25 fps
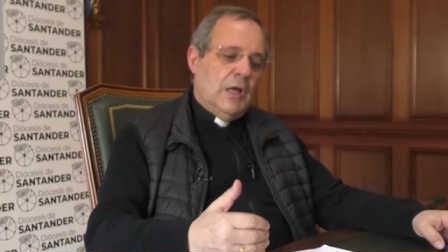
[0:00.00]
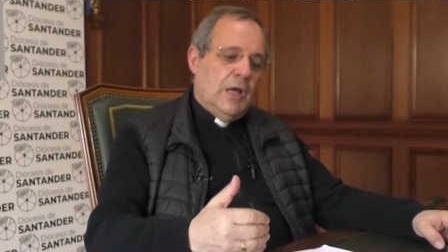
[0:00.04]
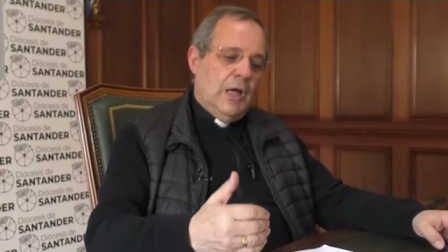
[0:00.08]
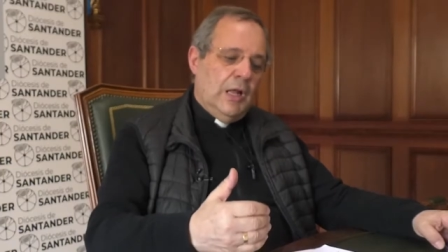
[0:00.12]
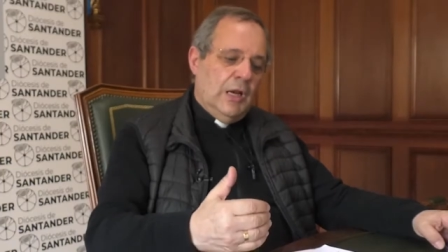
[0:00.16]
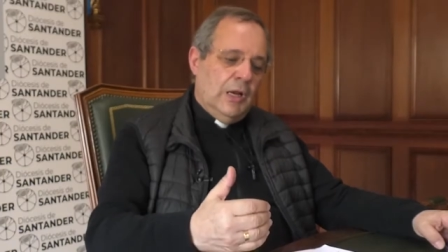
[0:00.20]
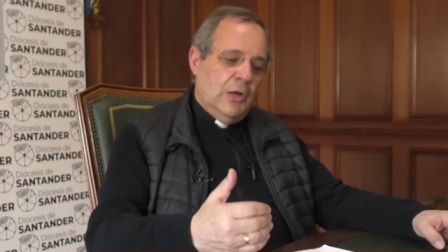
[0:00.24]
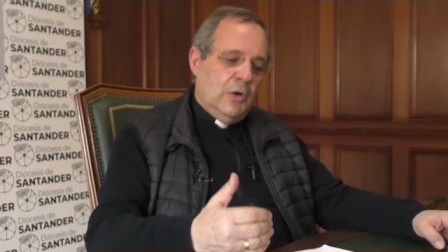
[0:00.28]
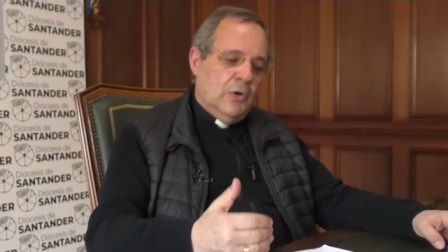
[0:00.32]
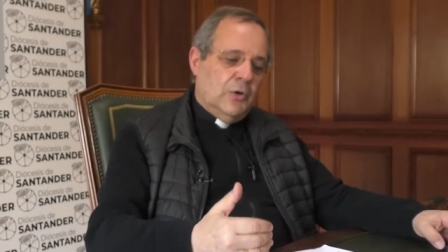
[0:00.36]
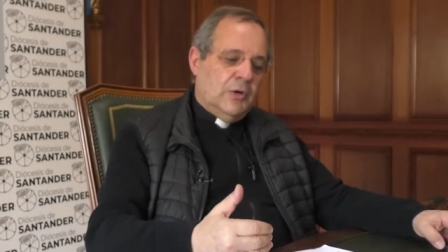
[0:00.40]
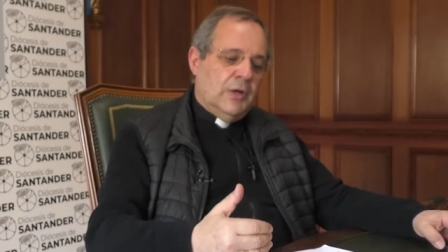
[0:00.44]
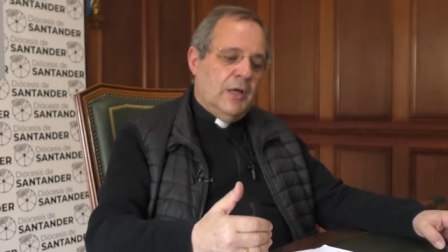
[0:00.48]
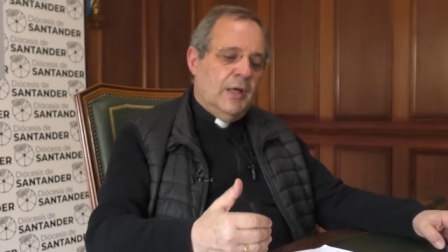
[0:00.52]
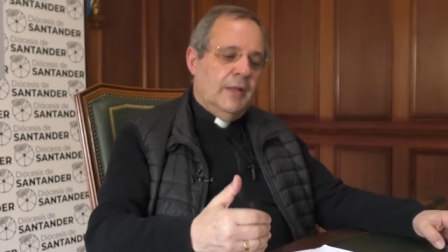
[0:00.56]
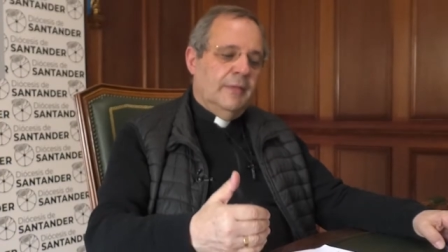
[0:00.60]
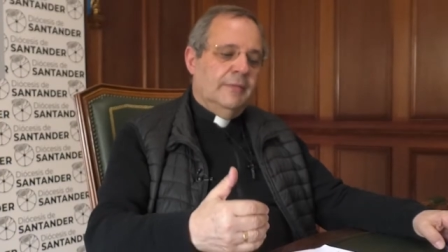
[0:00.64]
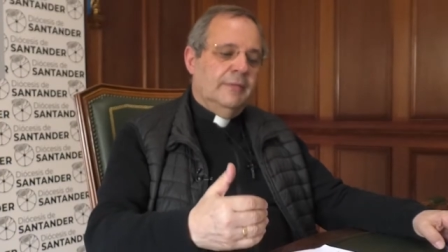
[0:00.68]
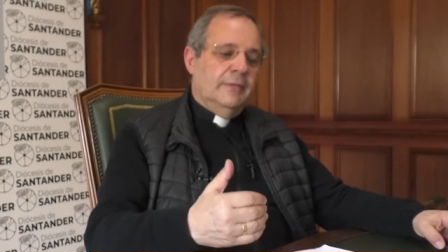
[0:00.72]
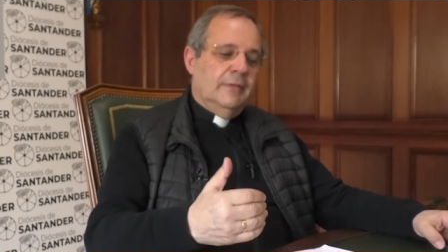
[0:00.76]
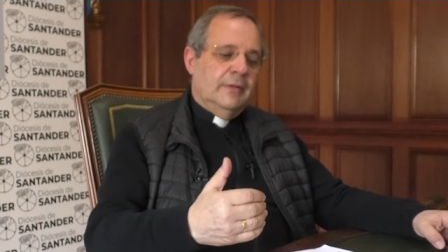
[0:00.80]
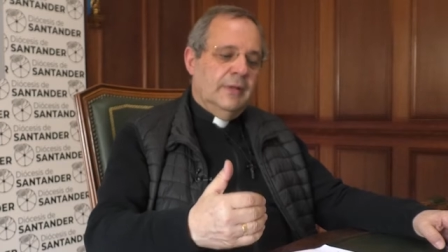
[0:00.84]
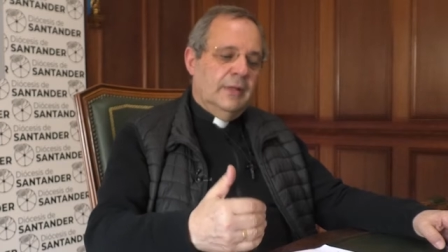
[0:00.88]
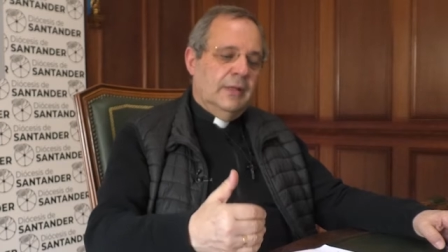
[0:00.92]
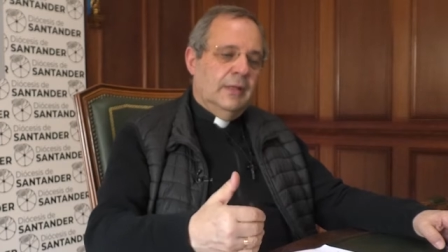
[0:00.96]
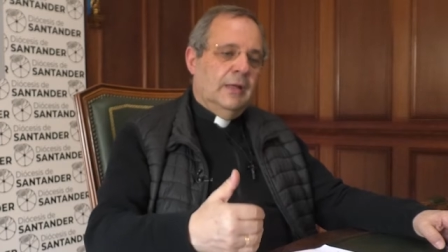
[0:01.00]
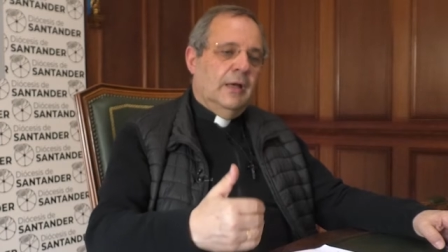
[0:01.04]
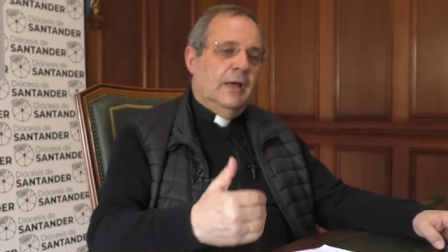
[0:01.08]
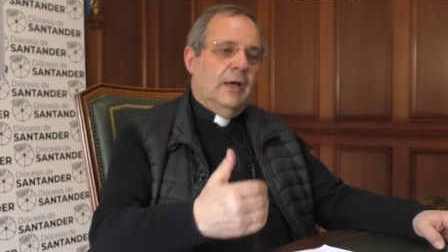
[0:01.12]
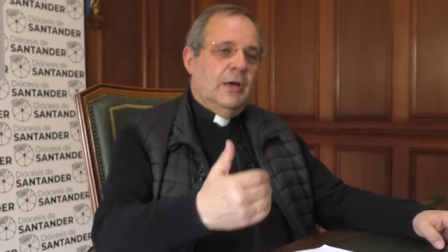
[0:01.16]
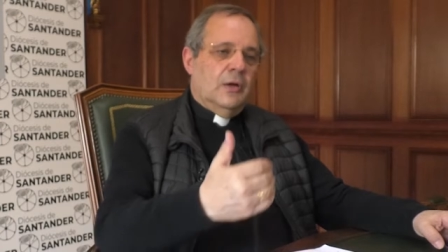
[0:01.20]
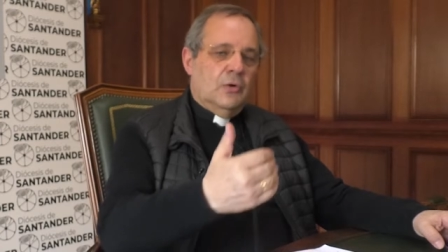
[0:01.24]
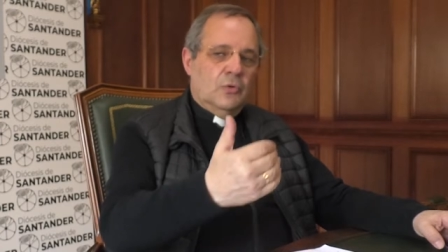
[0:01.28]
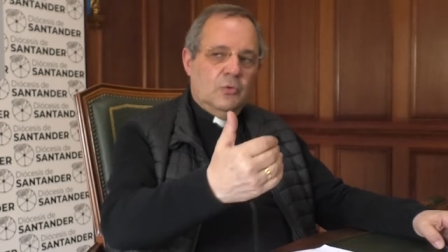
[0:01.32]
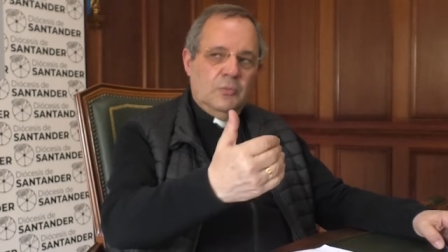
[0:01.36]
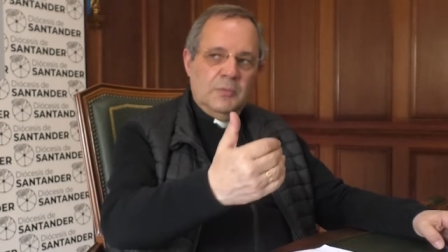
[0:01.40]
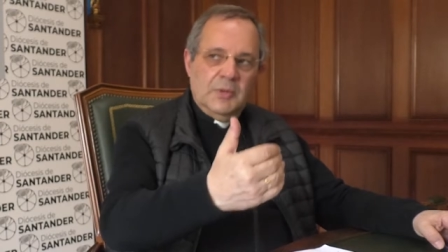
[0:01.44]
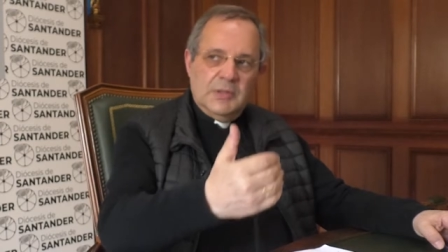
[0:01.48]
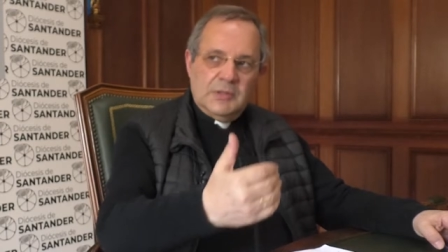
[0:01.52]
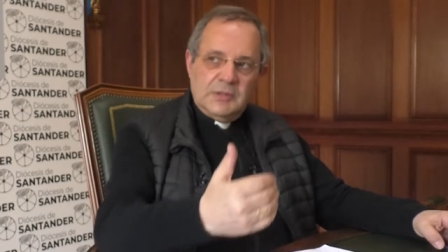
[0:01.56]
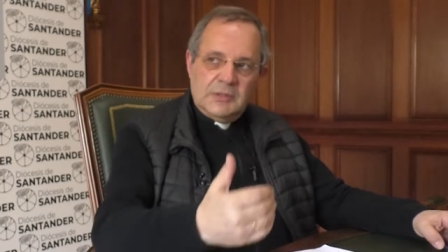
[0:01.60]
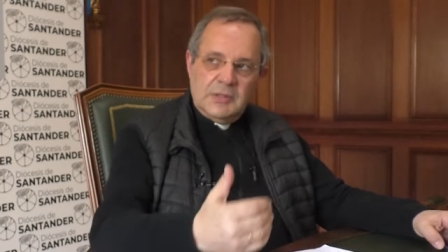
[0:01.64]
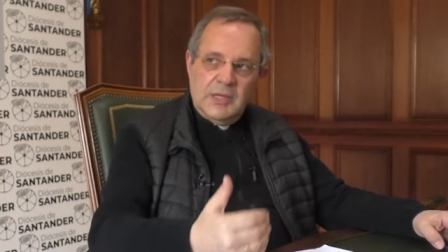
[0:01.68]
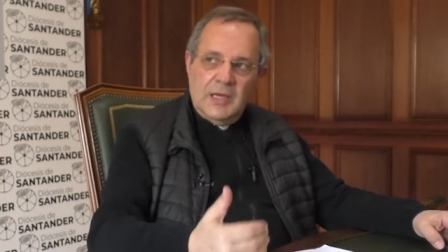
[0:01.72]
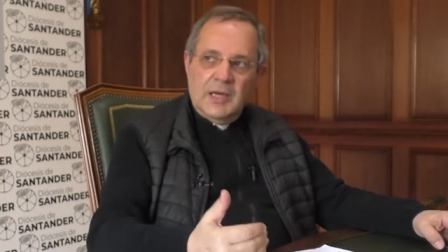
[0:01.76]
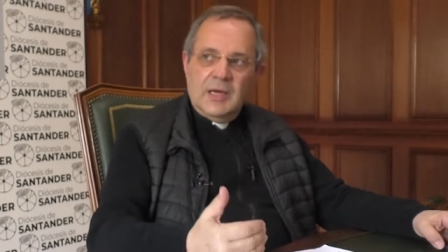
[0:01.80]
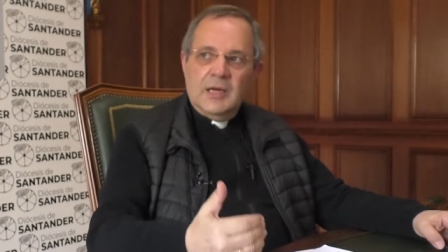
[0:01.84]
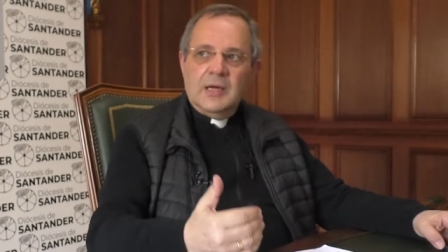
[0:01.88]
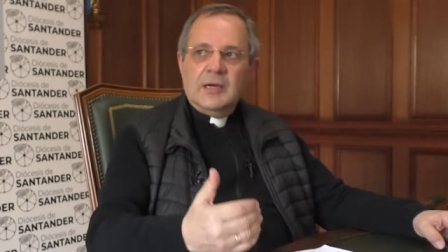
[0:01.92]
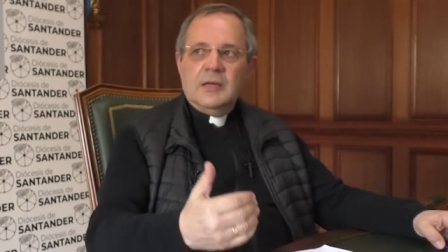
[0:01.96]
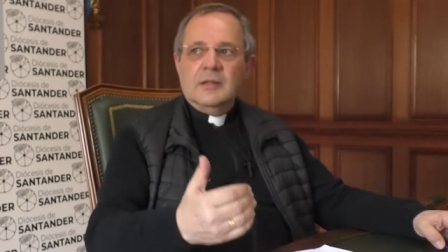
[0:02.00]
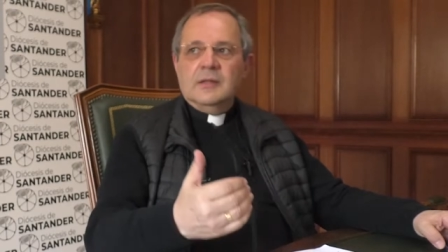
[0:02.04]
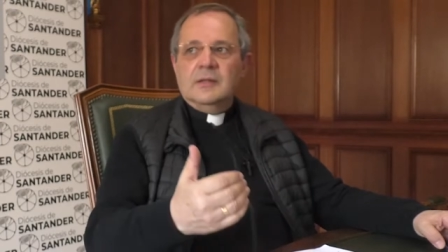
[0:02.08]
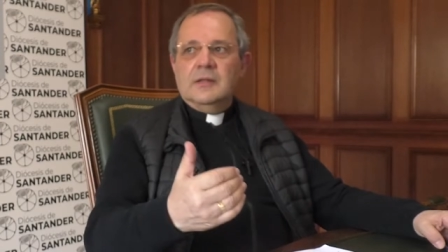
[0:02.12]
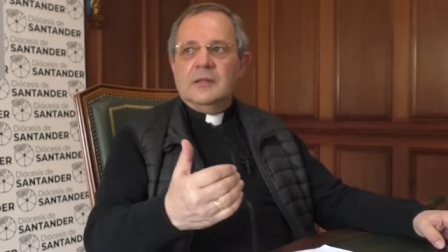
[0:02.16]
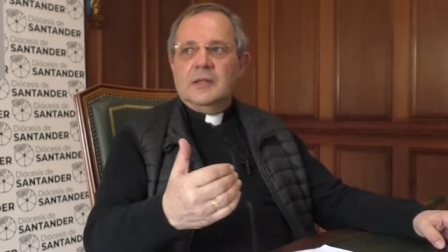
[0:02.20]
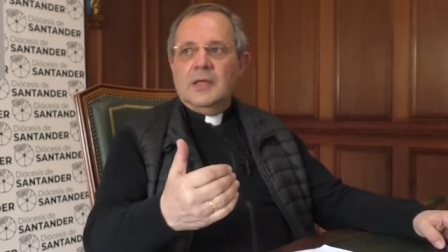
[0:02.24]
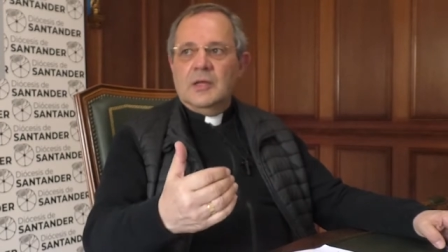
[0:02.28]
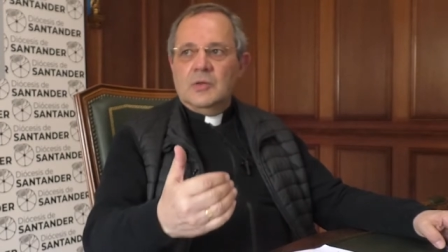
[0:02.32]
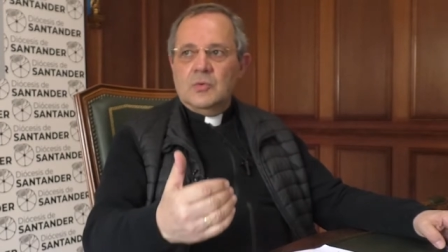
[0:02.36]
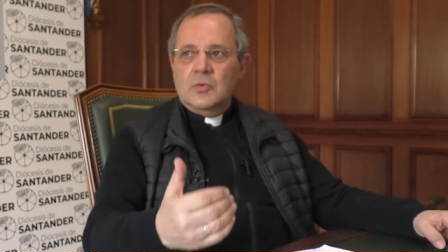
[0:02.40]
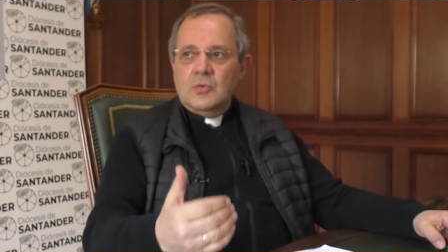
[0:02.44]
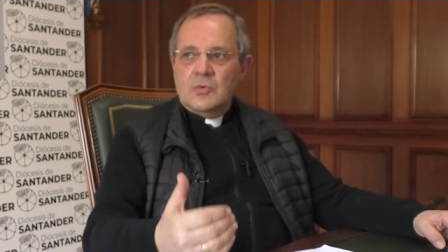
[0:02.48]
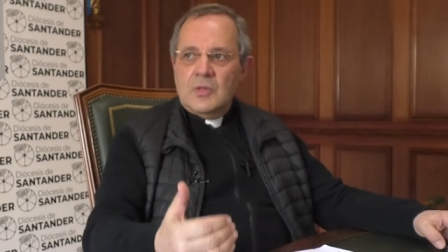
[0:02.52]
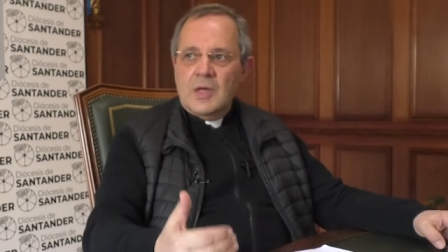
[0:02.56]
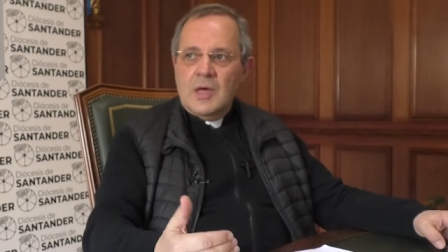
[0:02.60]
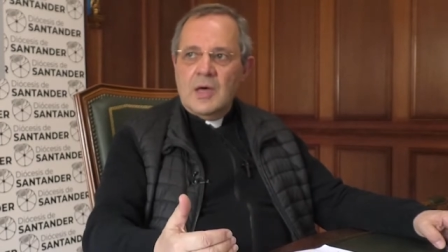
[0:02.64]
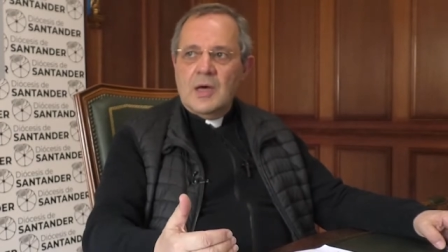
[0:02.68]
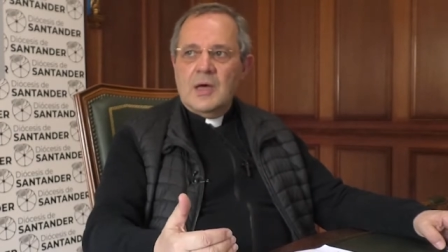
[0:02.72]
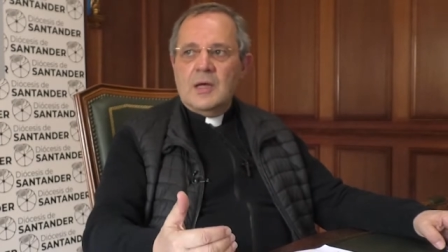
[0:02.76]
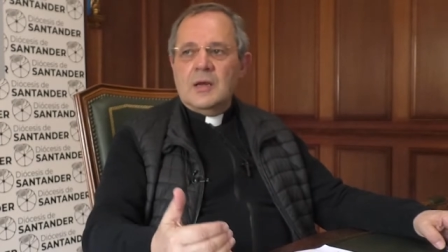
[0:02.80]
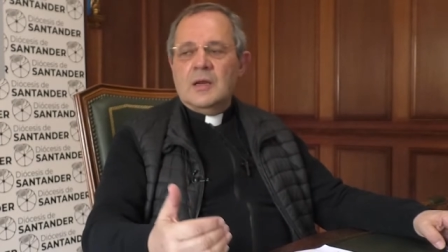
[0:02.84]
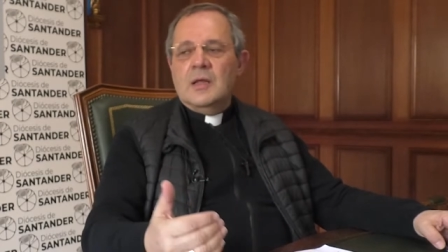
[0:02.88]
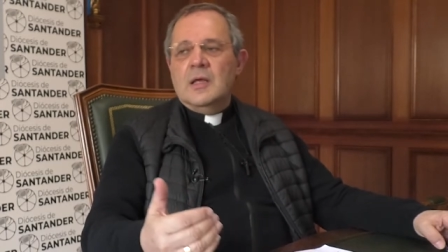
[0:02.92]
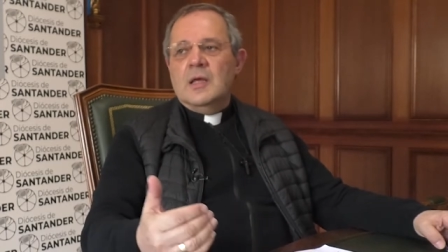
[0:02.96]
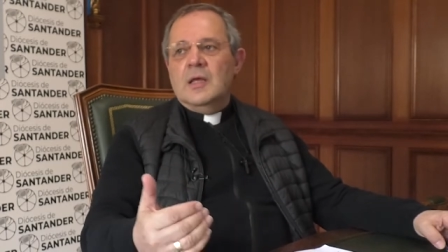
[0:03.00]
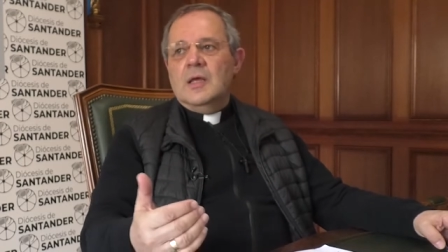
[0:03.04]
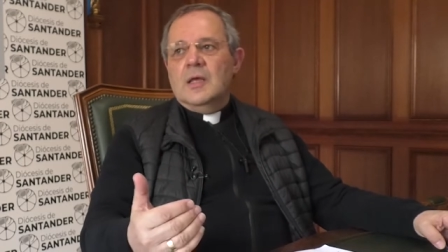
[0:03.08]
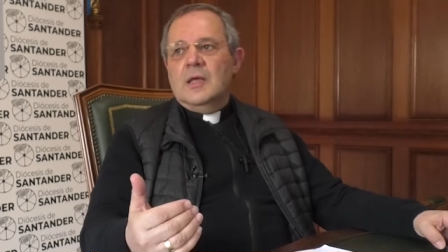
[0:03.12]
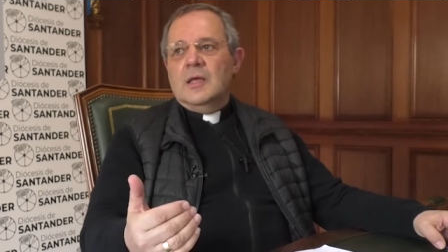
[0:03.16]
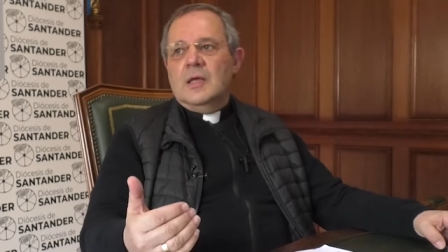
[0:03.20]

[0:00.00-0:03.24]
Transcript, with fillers: a la hora de argumentar, de ayudar